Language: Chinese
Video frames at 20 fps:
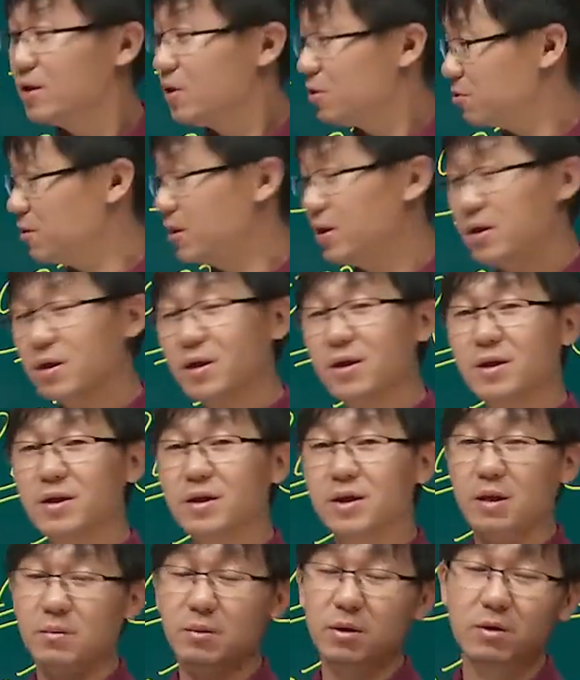所以呢，
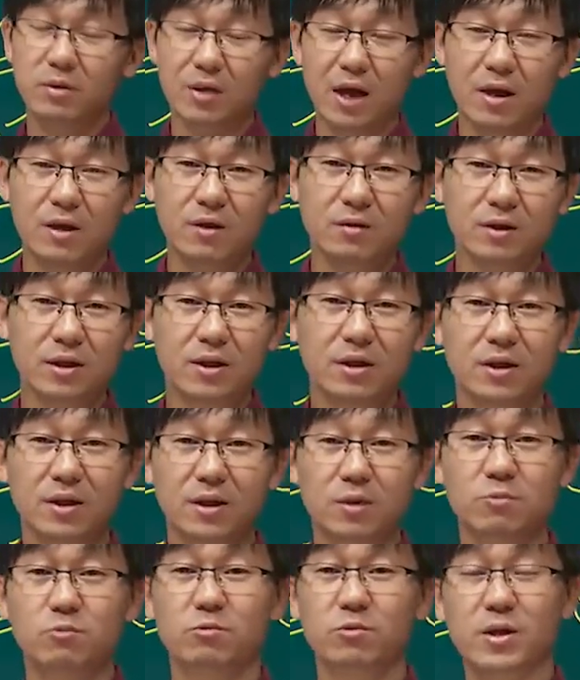你没有达到这
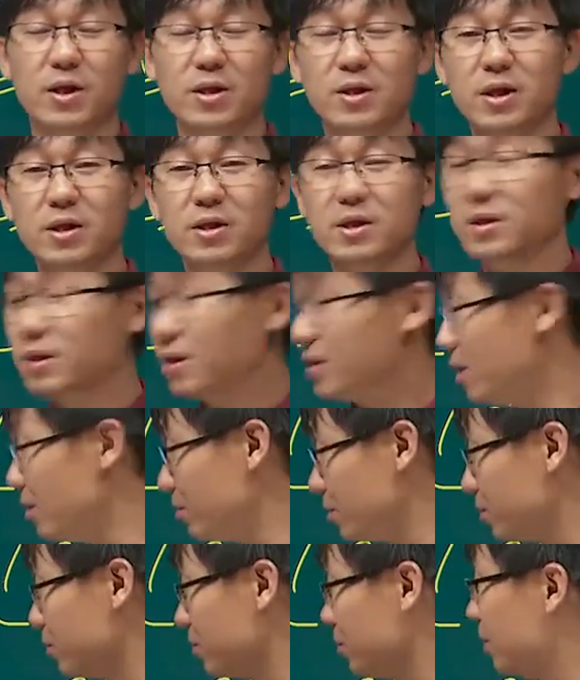个五年上市的
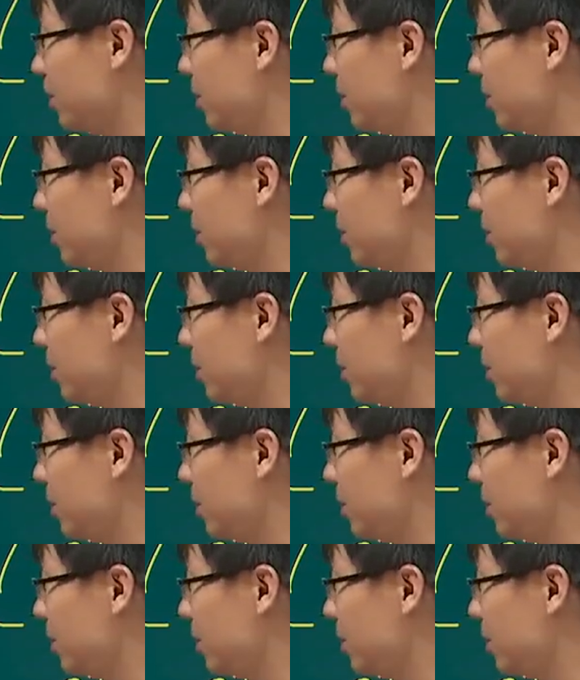要求，